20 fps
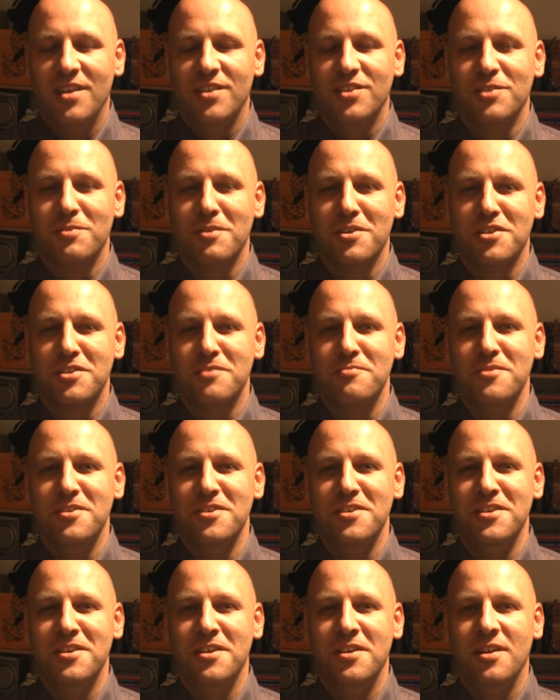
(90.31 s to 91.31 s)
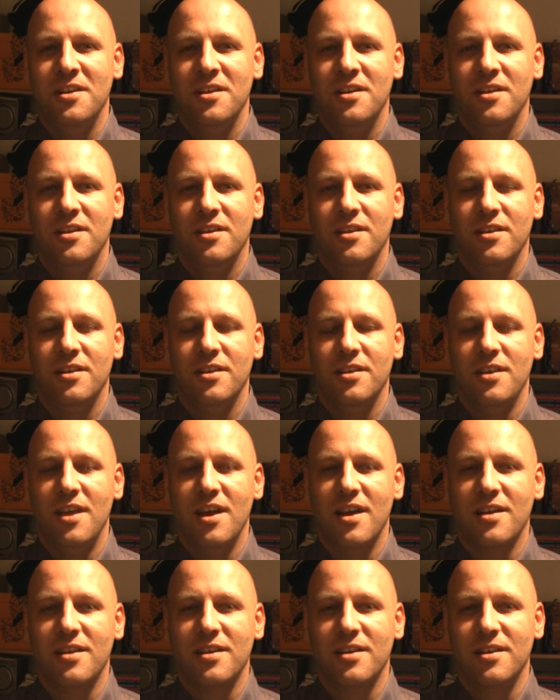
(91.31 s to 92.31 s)
Zobaczymy,
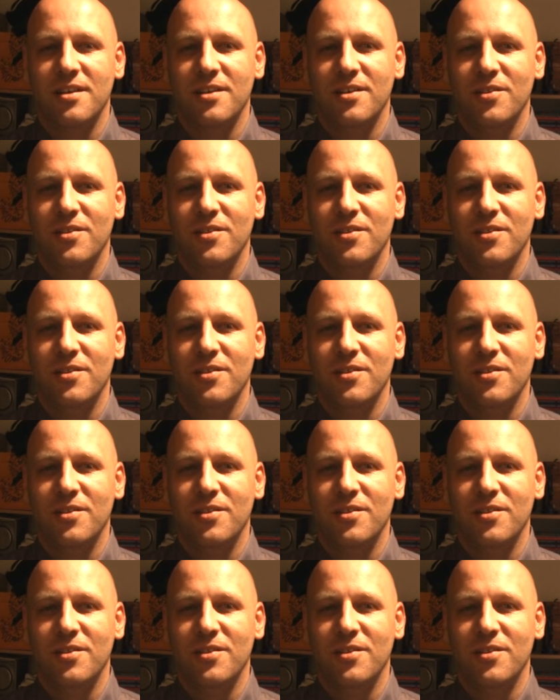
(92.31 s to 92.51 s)
jak